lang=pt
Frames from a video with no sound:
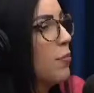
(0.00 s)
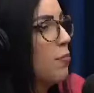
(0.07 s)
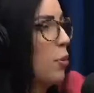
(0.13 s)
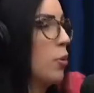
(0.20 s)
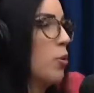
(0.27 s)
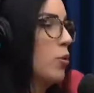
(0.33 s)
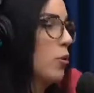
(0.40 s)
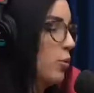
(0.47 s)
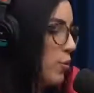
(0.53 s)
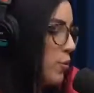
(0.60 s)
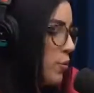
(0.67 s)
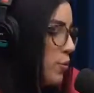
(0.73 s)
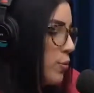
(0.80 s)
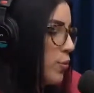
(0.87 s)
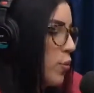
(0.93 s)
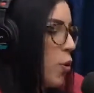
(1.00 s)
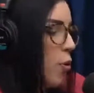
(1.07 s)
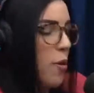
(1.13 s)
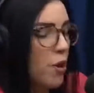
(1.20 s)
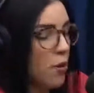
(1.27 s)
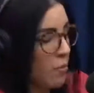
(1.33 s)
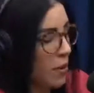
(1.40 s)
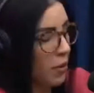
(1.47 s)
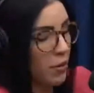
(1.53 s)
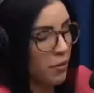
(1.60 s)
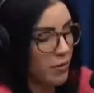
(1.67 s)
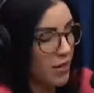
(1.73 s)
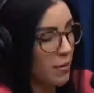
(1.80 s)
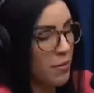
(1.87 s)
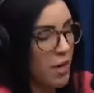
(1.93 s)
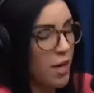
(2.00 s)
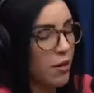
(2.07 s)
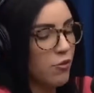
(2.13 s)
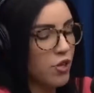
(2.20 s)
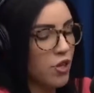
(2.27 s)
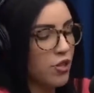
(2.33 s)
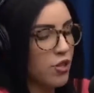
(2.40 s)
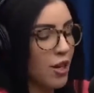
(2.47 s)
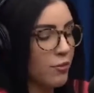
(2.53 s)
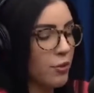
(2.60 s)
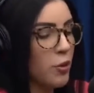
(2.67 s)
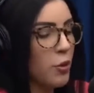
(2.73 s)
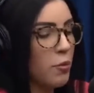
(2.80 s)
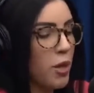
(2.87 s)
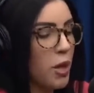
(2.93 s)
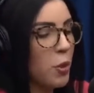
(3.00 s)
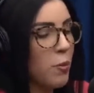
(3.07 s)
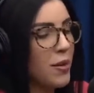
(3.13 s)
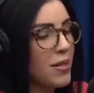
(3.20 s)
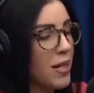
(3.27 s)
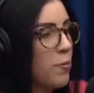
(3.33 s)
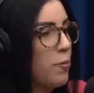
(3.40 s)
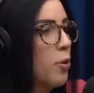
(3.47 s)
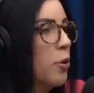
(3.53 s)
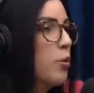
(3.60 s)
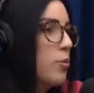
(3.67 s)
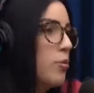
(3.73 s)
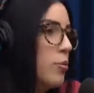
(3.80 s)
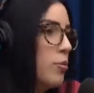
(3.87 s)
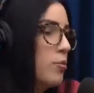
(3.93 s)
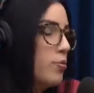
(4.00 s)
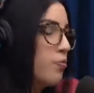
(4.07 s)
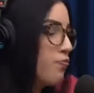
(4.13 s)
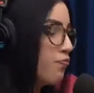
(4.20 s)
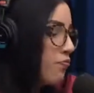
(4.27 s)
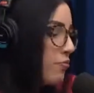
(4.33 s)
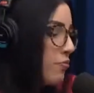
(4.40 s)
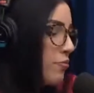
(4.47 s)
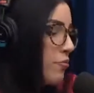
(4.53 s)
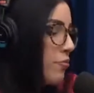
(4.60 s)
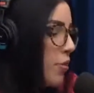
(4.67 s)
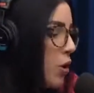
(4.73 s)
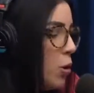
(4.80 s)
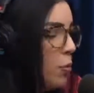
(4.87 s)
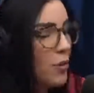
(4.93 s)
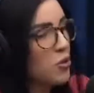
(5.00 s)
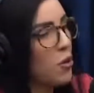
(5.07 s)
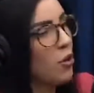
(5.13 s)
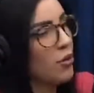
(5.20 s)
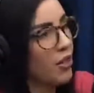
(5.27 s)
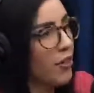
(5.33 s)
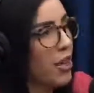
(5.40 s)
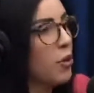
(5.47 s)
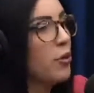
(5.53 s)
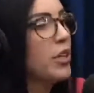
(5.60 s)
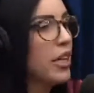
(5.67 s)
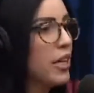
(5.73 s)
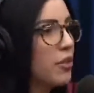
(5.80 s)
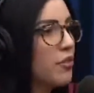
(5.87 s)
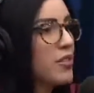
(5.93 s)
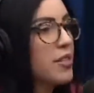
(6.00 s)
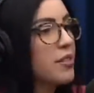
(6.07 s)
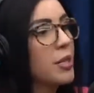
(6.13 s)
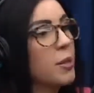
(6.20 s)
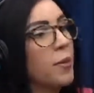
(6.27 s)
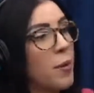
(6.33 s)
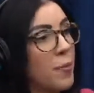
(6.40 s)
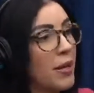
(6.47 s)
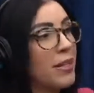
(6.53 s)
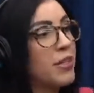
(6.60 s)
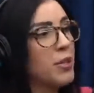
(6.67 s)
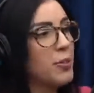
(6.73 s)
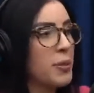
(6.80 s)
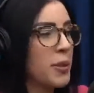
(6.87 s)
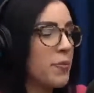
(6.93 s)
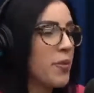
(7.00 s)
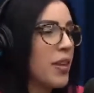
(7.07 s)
por um, com meu irmão e uns amigos que estavam comigo, passei por um o pessoal que estava reunido fazendo campanha para Dilma.